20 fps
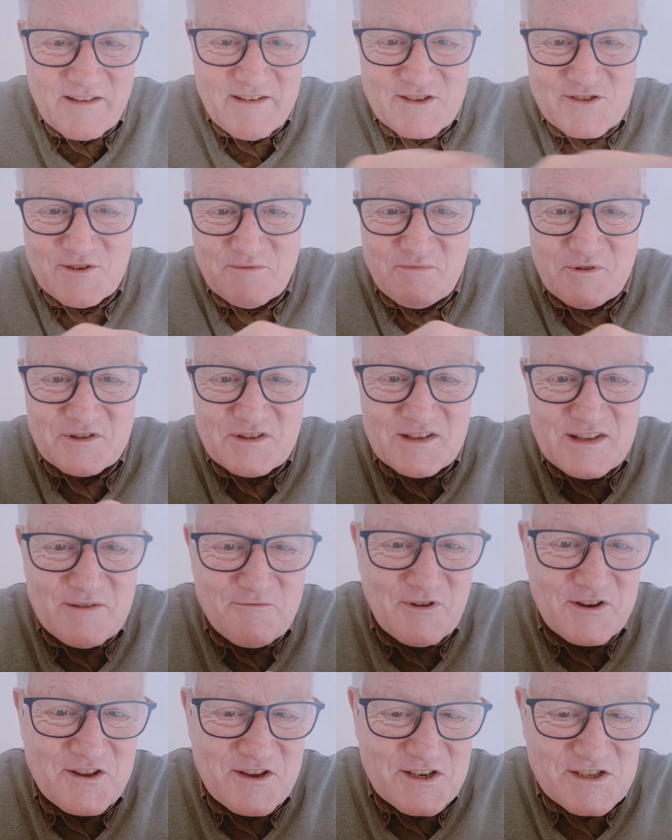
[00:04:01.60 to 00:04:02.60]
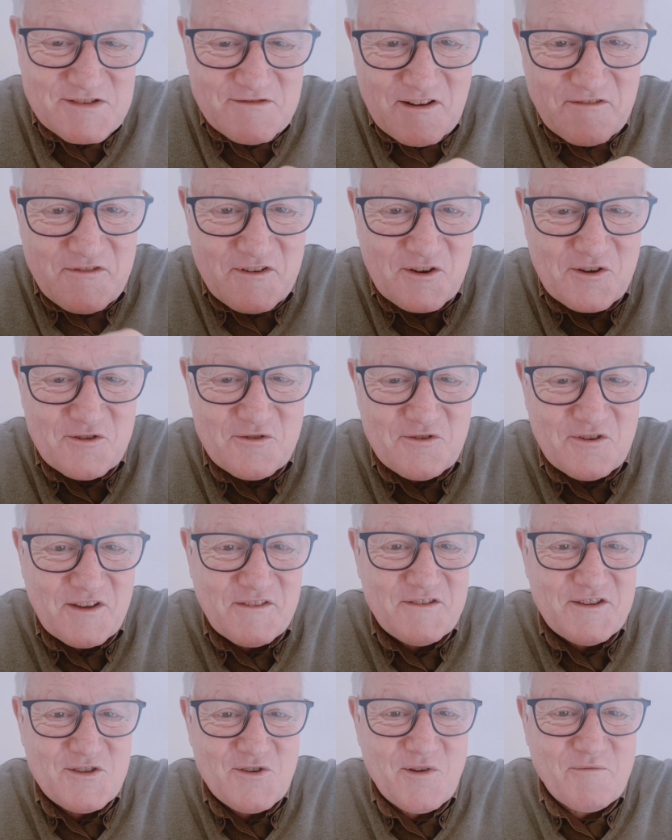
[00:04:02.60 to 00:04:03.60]
avec ce petit témoignage, on va faire une
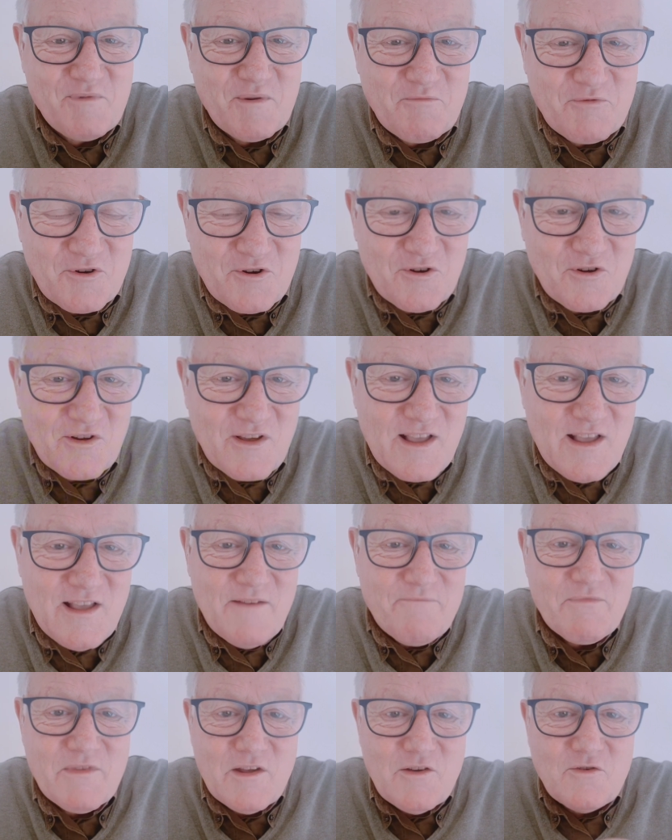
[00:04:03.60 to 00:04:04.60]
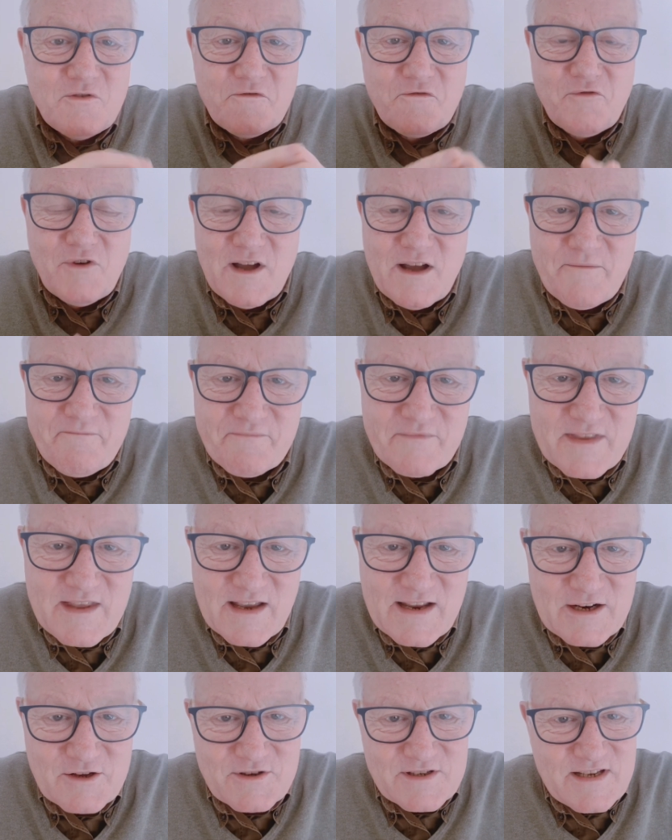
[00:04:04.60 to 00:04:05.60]
vidéo un peu plus longue. Une fois, il y a
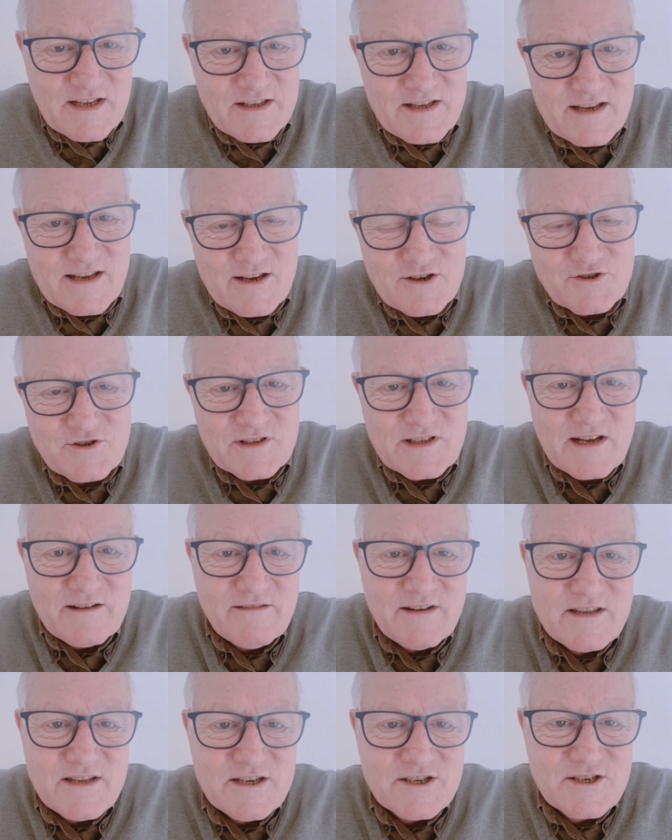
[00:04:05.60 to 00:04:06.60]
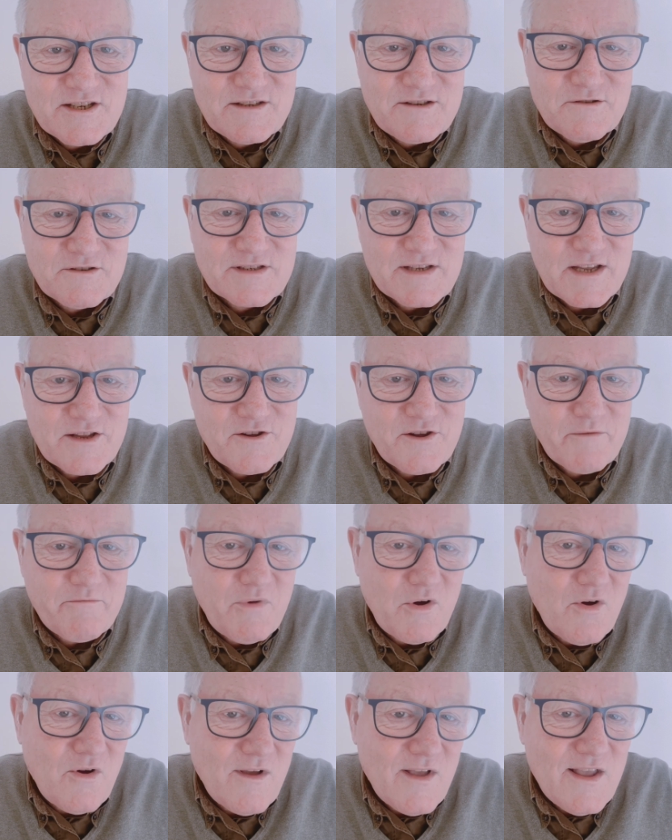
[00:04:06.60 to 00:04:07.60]
quelques années, quand je travaillais, j'ai dit au Seigneur,
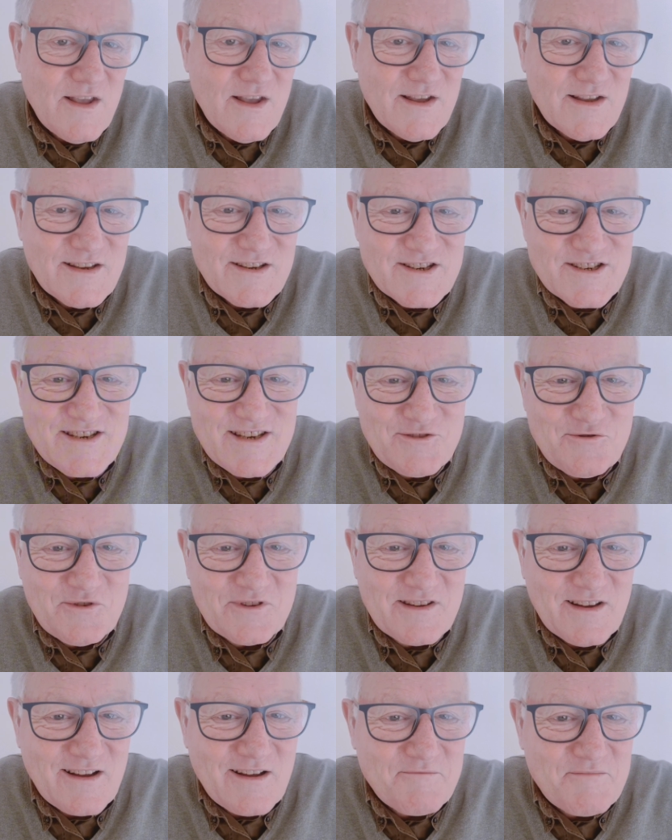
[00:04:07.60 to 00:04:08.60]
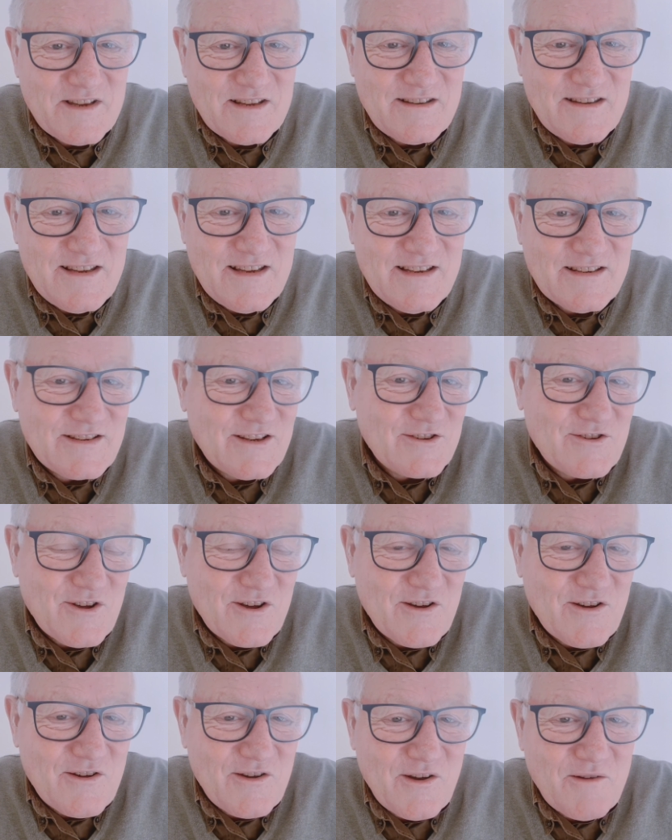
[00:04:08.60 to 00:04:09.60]
bon, j'ai du temps à midi, c'est
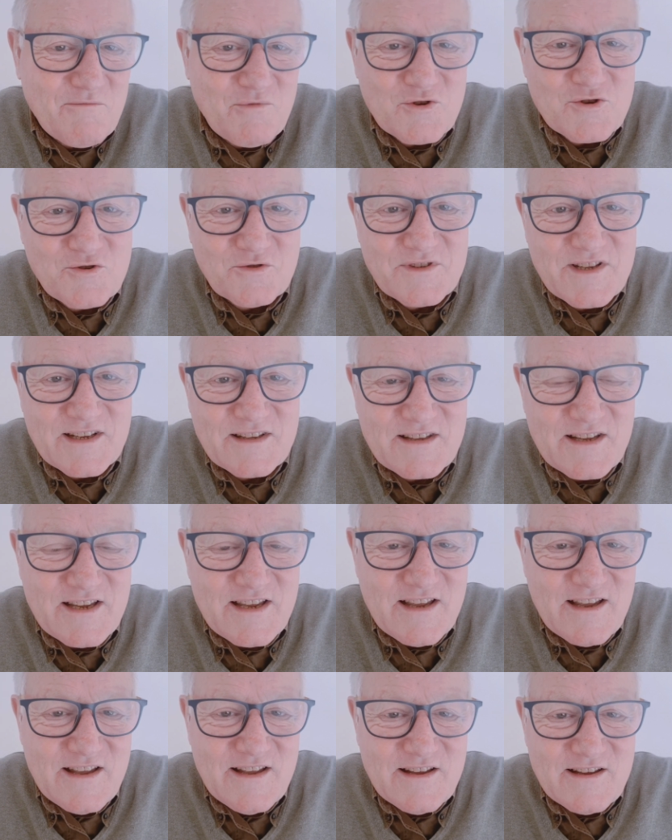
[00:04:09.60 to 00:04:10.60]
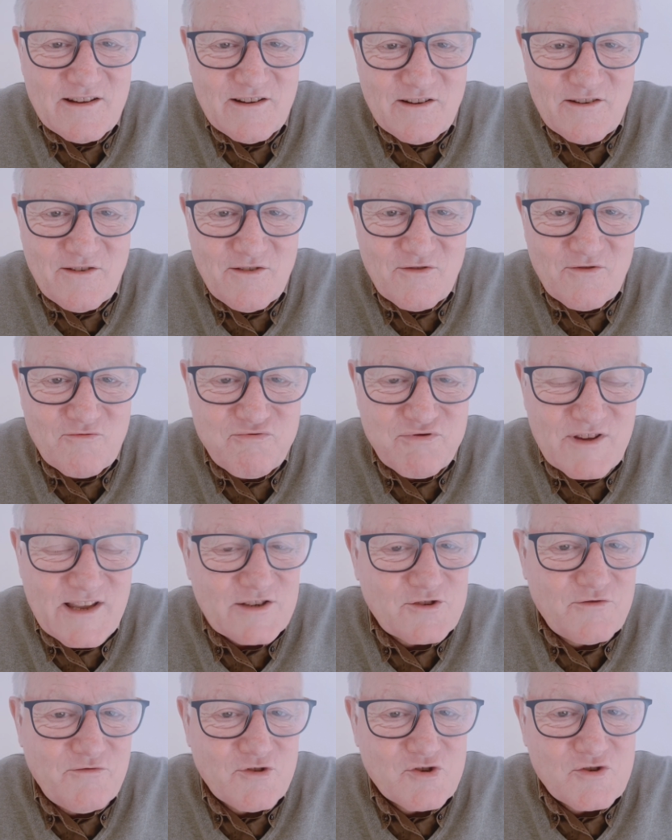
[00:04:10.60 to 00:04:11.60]
un, beau jour d'été, euh,
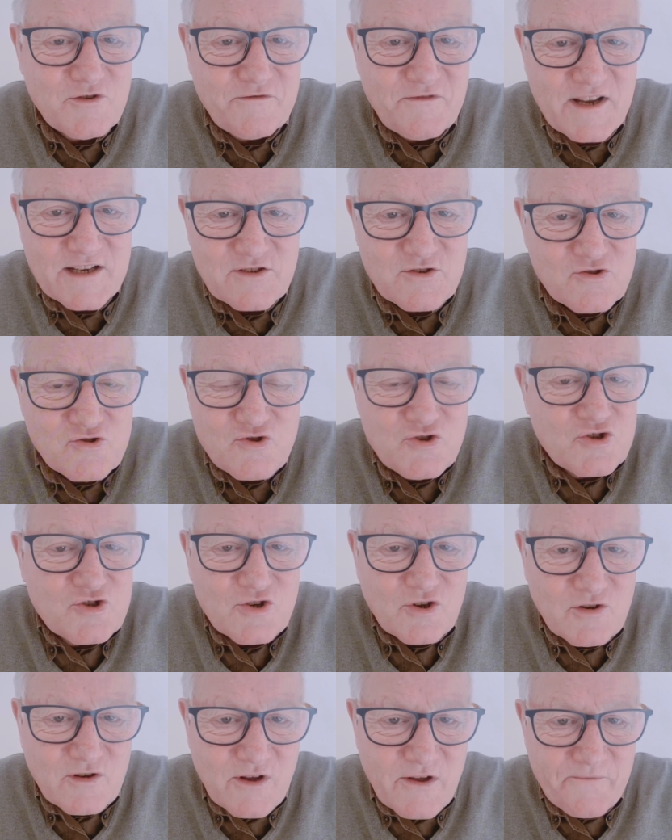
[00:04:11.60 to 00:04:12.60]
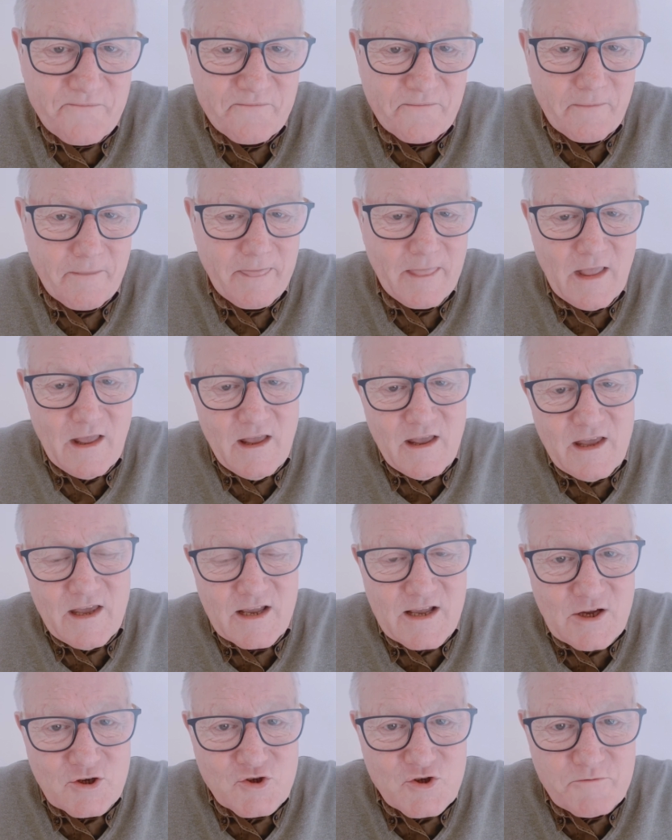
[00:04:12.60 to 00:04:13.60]
qu'est-ce que tu veux que je fasse Je sors. Et
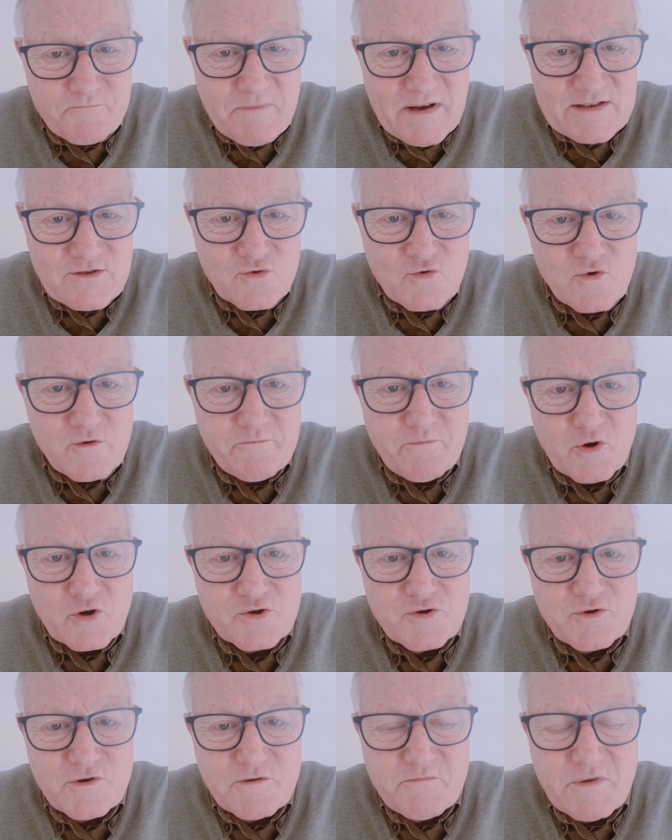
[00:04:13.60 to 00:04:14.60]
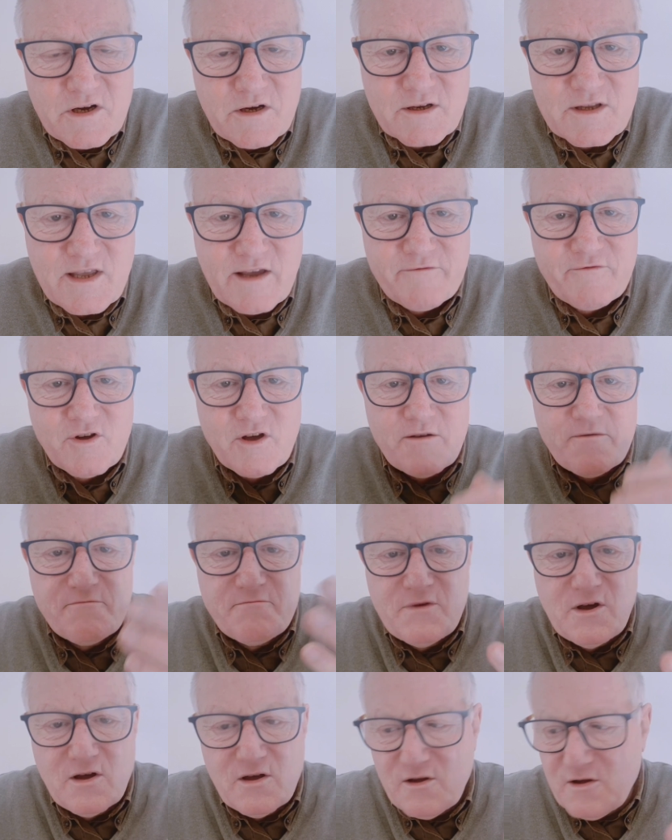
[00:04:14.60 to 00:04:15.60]
quand je passe sous le porche d'une banque, il y avait
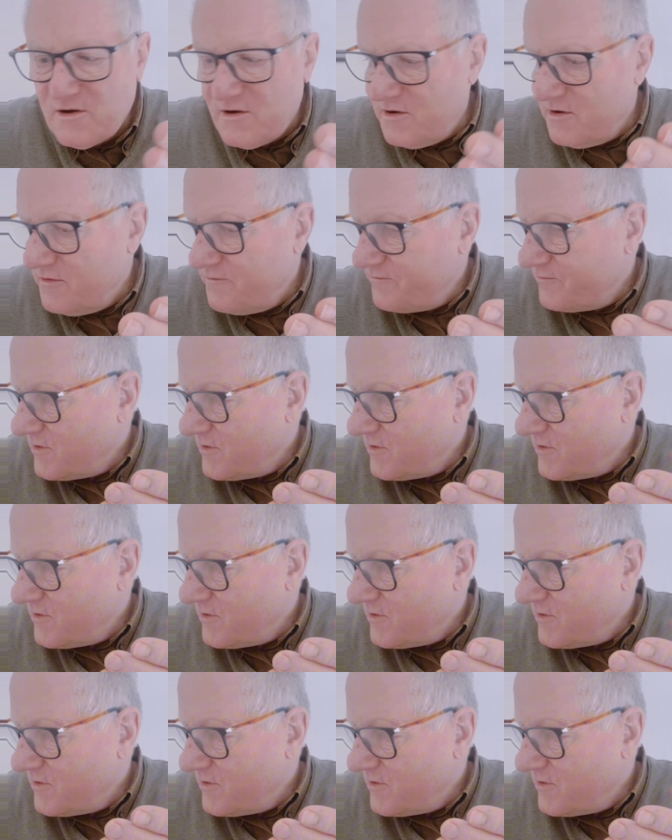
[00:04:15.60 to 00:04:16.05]
un,